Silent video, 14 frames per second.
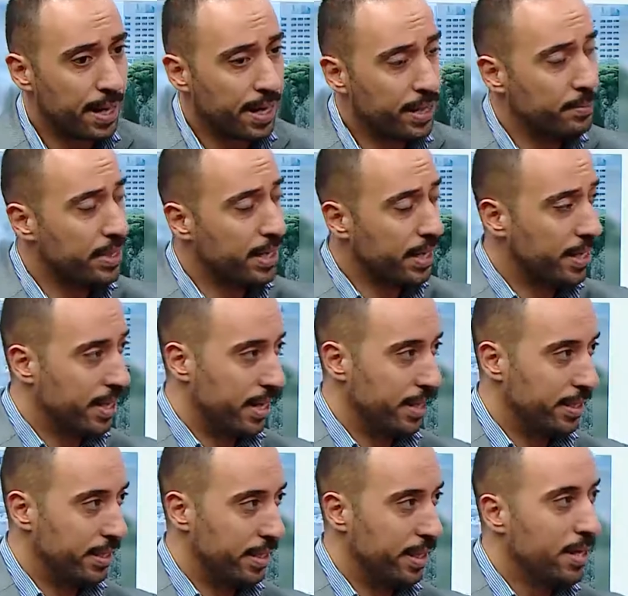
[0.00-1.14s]
حميه
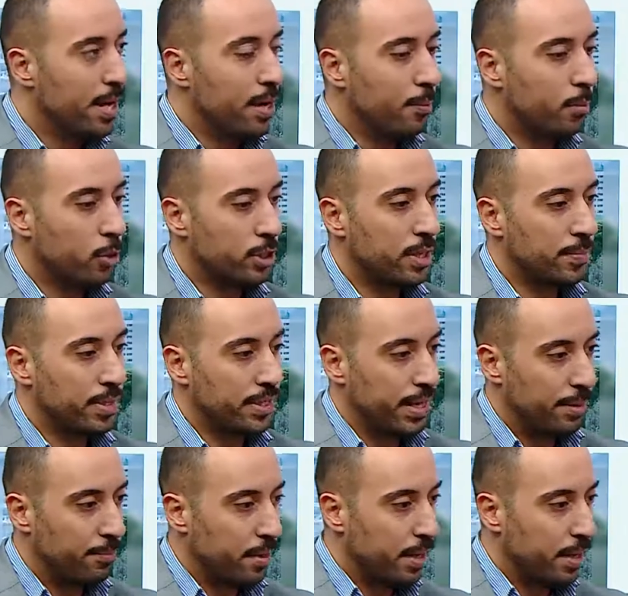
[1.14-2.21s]
غذائيه معتمده